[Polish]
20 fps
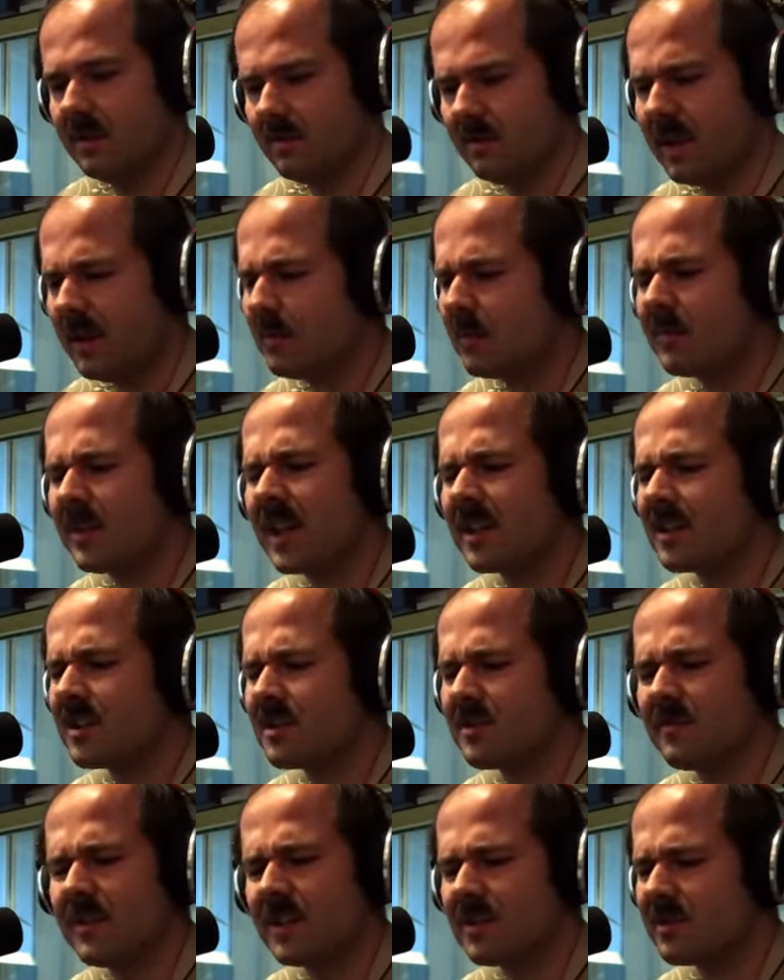Ja,
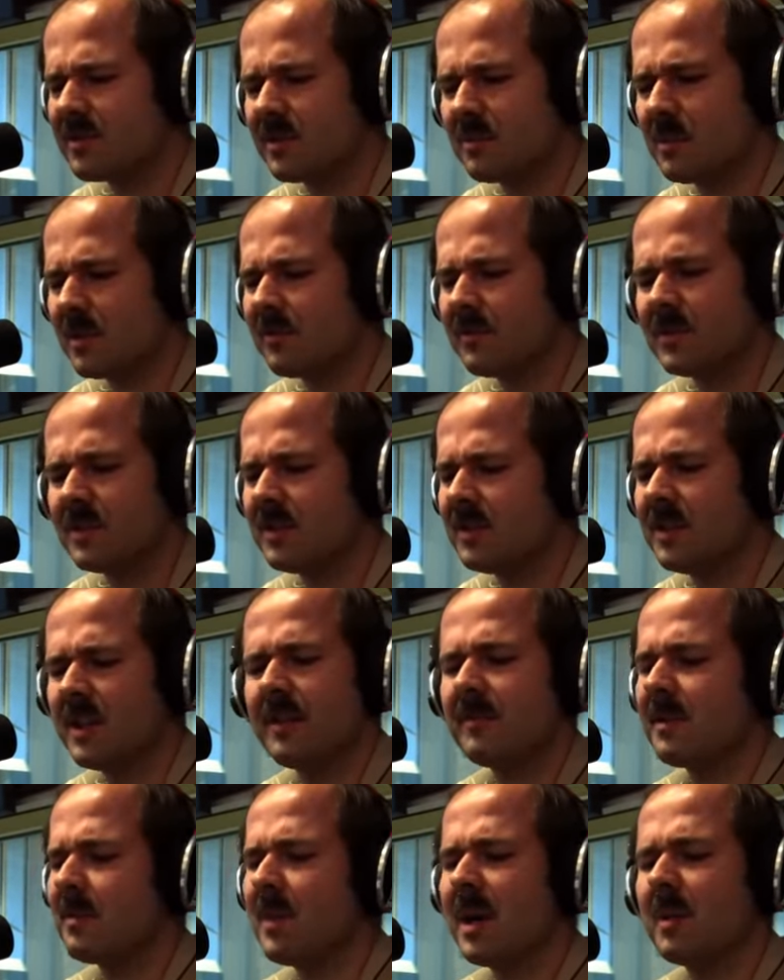jakieś, wiesz co, powinni,
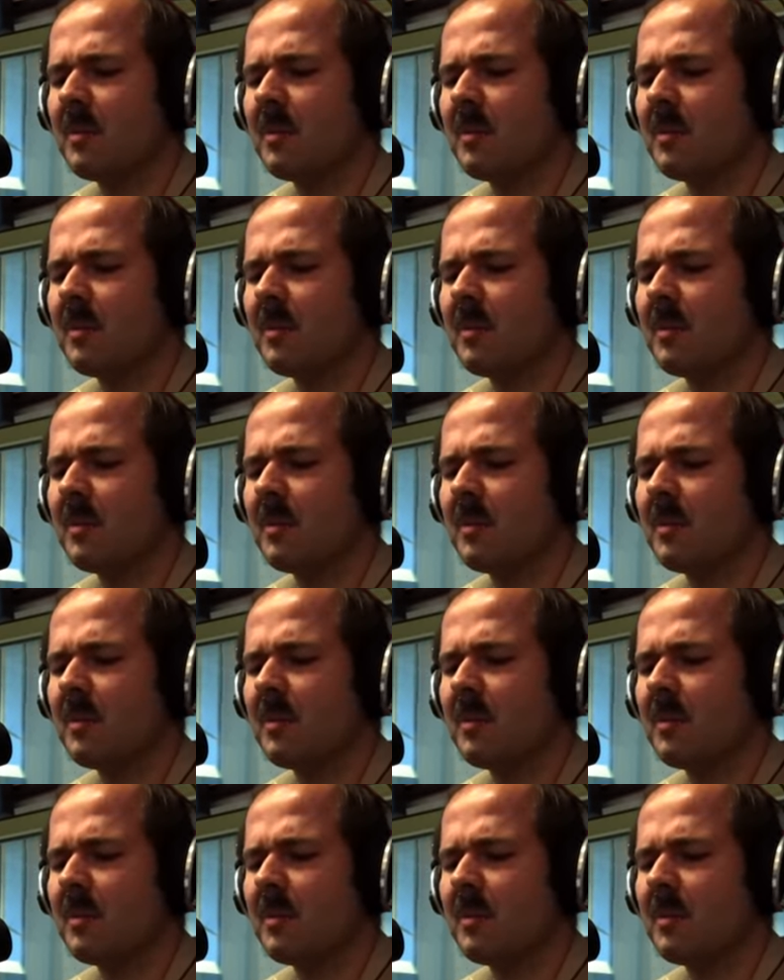nie wiem,